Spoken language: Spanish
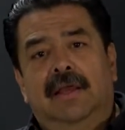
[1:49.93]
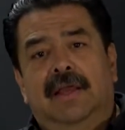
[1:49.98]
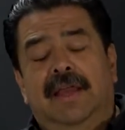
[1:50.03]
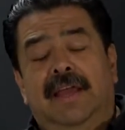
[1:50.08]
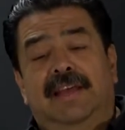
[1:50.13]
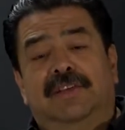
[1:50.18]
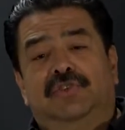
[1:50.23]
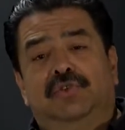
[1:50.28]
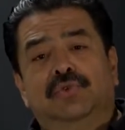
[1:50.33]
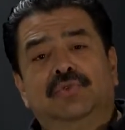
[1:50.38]

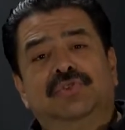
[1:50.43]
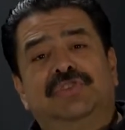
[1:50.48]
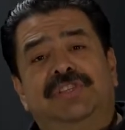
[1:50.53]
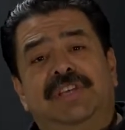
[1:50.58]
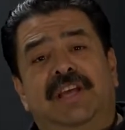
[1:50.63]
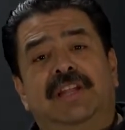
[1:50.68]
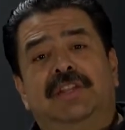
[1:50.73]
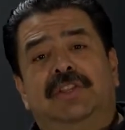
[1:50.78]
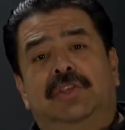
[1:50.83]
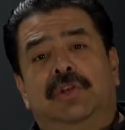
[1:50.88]
Es un
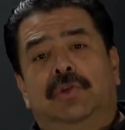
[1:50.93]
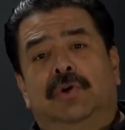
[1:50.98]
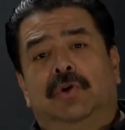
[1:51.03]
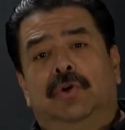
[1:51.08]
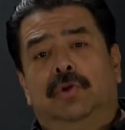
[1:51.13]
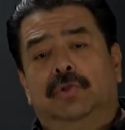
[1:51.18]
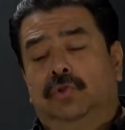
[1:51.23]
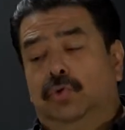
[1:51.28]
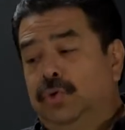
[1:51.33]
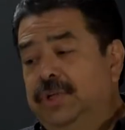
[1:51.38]

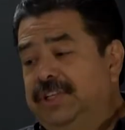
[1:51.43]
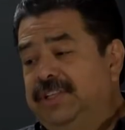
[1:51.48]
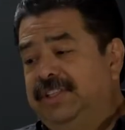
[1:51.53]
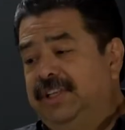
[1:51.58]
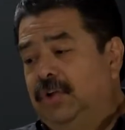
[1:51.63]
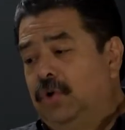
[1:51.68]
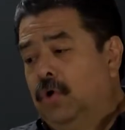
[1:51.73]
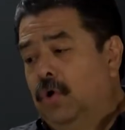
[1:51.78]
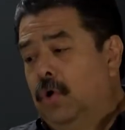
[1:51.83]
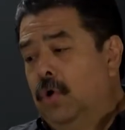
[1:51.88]
centro
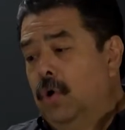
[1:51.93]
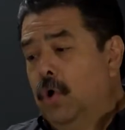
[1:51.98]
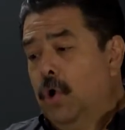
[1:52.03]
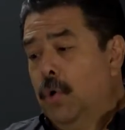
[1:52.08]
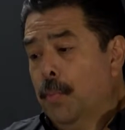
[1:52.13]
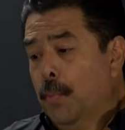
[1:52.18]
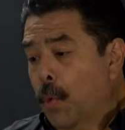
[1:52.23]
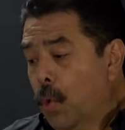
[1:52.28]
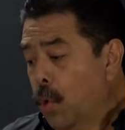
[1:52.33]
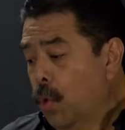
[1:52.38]

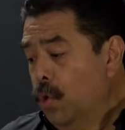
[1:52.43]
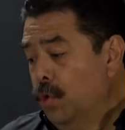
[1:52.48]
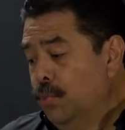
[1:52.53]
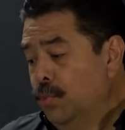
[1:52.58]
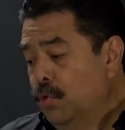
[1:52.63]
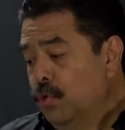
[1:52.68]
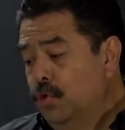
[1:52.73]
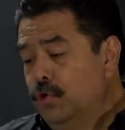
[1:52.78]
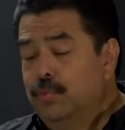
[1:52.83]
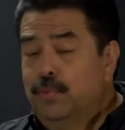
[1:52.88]
turístico muy,
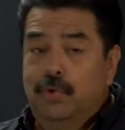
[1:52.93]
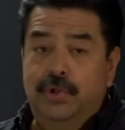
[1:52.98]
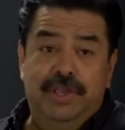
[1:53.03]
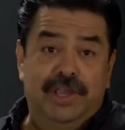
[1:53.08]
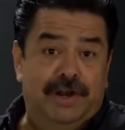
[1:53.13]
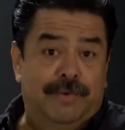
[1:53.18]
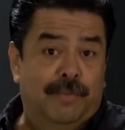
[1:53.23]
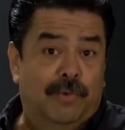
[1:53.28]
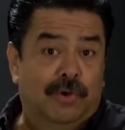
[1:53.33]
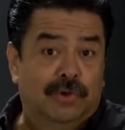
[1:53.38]
muy, muy
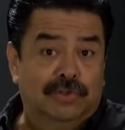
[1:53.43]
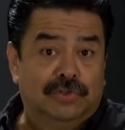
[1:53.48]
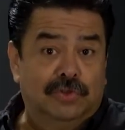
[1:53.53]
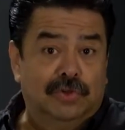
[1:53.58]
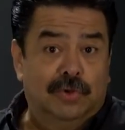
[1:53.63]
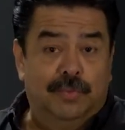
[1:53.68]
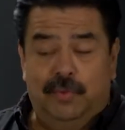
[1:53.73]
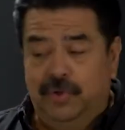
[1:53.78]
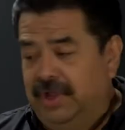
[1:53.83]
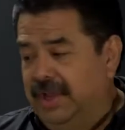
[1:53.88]

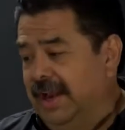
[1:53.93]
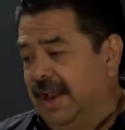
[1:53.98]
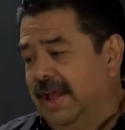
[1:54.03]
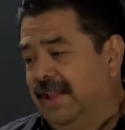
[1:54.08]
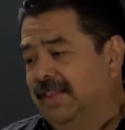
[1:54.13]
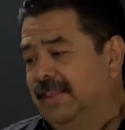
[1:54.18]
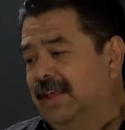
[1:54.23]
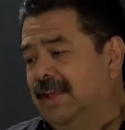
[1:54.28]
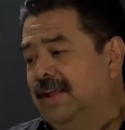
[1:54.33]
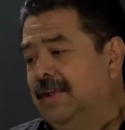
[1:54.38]
hermoso, muy
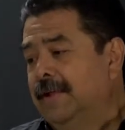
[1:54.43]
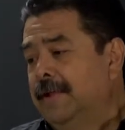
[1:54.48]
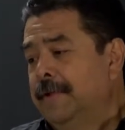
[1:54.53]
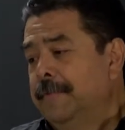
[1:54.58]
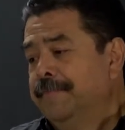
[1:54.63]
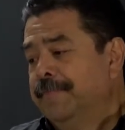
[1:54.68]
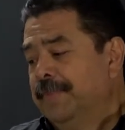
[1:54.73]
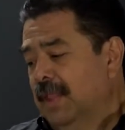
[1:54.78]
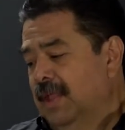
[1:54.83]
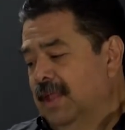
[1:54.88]
grande
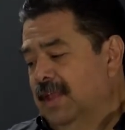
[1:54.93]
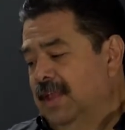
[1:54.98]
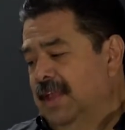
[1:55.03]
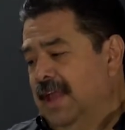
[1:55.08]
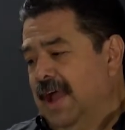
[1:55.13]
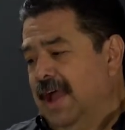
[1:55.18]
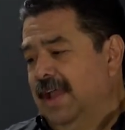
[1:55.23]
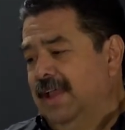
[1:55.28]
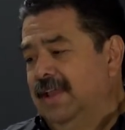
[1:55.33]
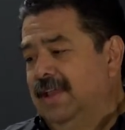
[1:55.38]
y
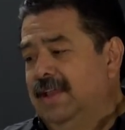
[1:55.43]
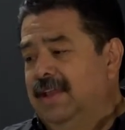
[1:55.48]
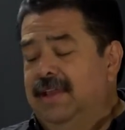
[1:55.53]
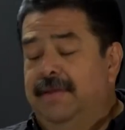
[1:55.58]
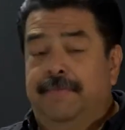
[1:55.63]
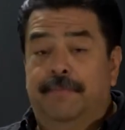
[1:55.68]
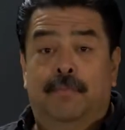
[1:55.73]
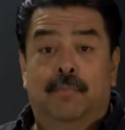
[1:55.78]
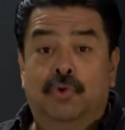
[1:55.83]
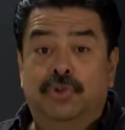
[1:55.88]

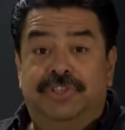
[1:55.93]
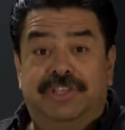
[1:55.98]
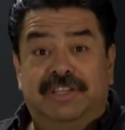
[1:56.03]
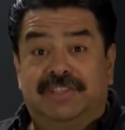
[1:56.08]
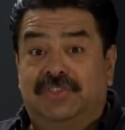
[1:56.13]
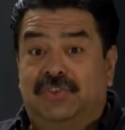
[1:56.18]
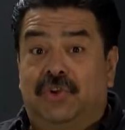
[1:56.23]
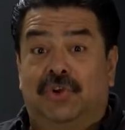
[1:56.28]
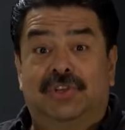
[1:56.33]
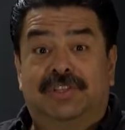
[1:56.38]
hay
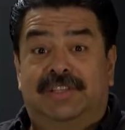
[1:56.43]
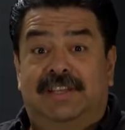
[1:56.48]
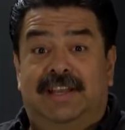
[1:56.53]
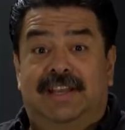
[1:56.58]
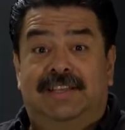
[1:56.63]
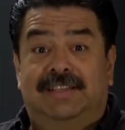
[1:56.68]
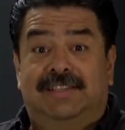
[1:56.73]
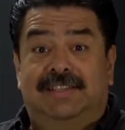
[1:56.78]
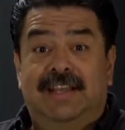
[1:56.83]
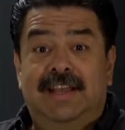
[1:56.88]
muchas
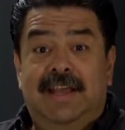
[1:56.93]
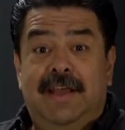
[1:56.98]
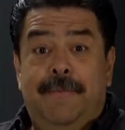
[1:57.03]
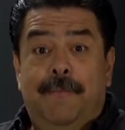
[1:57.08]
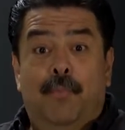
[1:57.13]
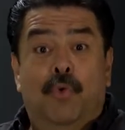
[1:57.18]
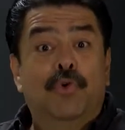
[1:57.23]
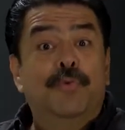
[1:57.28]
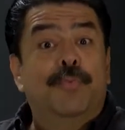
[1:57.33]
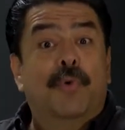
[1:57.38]
cosas
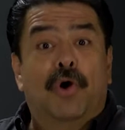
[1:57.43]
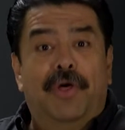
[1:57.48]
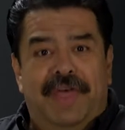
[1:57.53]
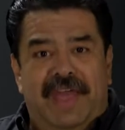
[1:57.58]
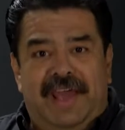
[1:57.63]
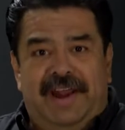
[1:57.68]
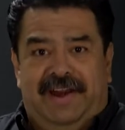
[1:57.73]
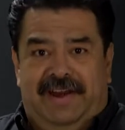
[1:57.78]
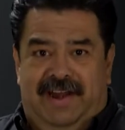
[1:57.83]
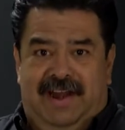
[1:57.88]
muy
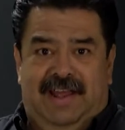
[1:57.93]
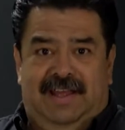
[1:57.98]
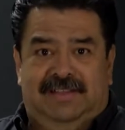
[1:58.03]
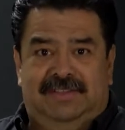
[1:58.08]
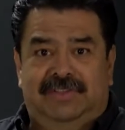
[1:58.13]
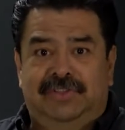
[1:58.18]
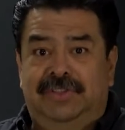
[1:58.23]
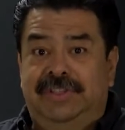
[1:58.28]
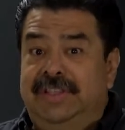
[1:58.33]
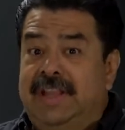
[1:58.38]

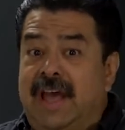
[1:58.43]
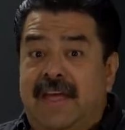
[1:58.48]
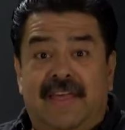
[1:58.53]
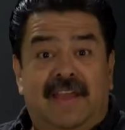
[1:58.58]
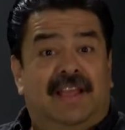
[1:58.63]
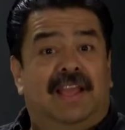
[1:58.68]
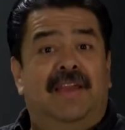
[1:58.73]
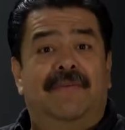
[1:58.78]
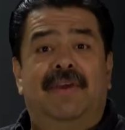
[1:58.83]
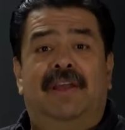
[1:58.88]
modernas,
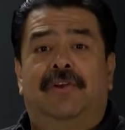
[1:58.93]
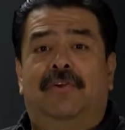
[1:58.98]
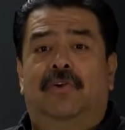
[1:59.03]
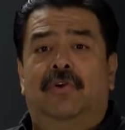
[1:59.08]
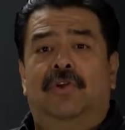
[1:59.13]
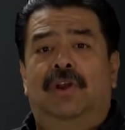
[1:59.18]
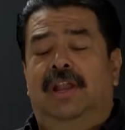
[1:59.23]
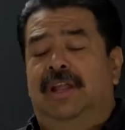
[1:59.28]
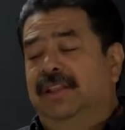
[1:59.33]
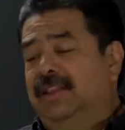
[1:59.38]
nada que ver
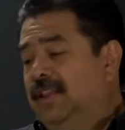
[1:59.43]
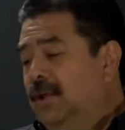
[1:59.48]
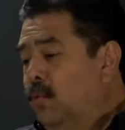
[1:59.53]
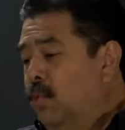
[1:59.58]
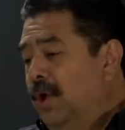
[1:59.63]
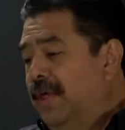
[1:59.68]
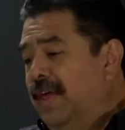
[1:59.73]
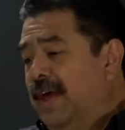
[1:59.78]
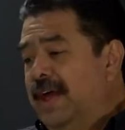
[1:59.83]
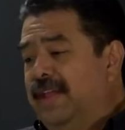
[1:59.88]
con la
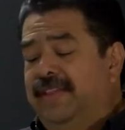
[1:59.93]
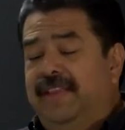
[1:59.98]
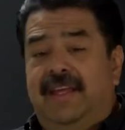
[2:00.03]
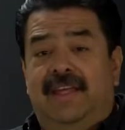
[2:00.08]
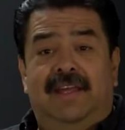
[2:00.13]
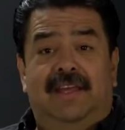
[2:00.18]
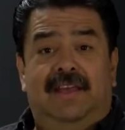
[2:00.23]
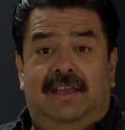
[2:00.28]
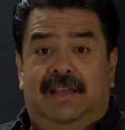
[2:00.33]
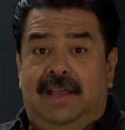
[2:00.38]
antigüedad,
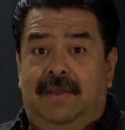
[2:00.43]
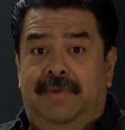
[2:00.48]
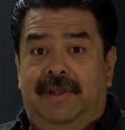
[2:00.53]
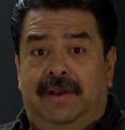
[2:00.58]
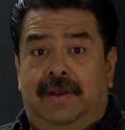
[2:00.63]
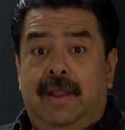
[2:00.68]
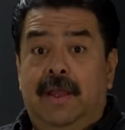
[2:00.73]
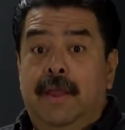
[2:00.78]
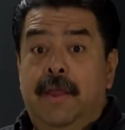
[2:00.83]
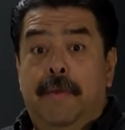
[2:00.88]
nada que
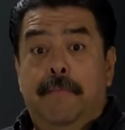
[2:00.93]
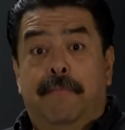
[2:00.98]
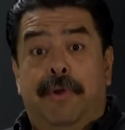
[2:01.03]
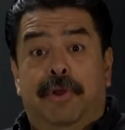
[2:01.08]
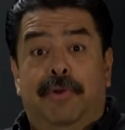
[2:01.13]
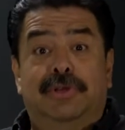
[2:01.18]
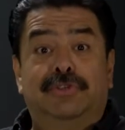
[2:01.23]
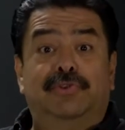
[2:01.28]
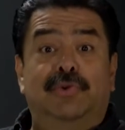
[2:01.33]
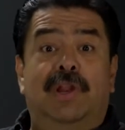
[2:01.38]
ver,
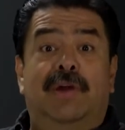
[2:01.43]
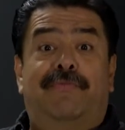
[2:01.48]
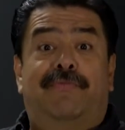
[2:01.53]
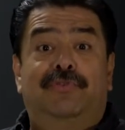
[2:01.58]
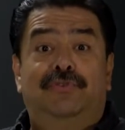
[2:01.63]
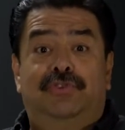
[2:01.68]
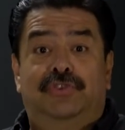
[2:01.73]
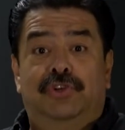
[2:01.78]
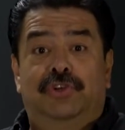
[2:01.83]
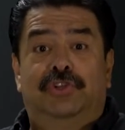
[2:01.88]
pero es una
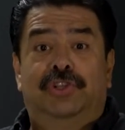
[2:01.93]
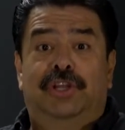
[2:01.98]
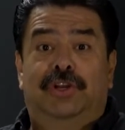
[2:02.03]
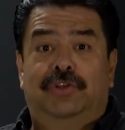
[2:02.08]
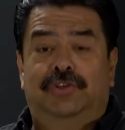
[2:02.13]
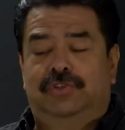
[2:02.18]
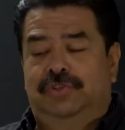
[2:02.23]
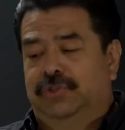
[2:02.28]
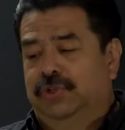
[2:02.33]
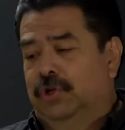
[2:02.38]
fusión de
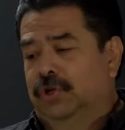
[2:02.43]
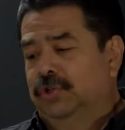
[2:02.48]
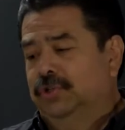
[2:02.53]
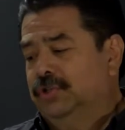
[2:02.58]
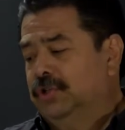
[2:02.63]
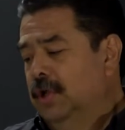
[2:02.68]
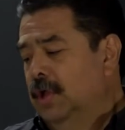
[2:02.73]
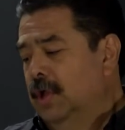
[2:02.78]
los dos